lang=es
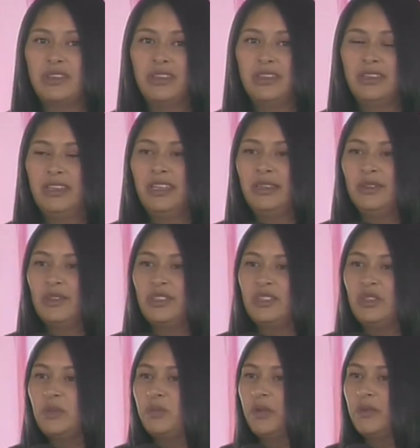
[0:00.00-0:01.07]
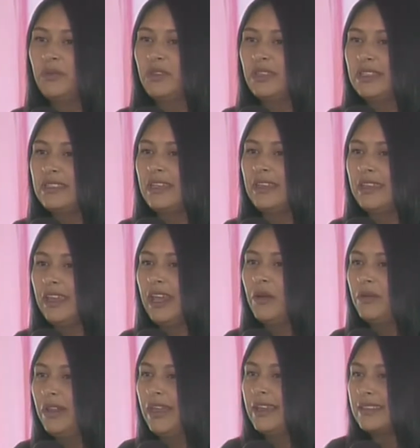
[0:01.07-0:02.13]
Entonces no podemos decir que era
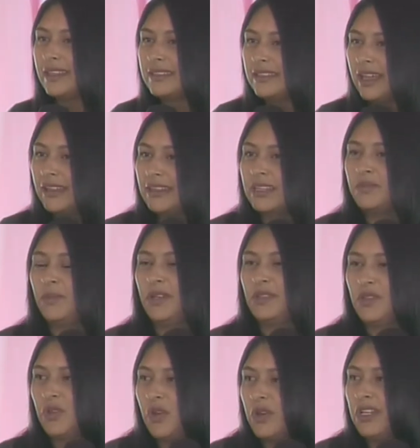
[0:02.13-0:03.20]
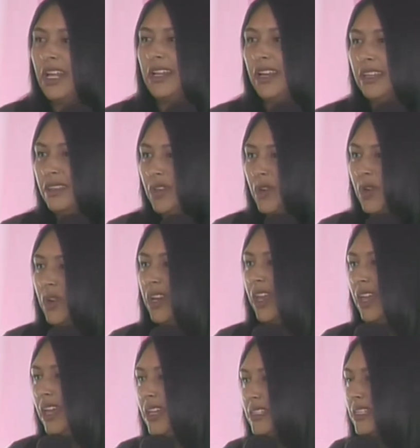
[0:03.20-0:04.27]
una de esas tantas personas
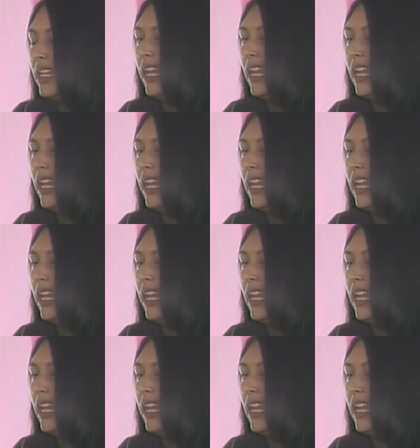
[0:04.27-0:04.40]
retrógradas de la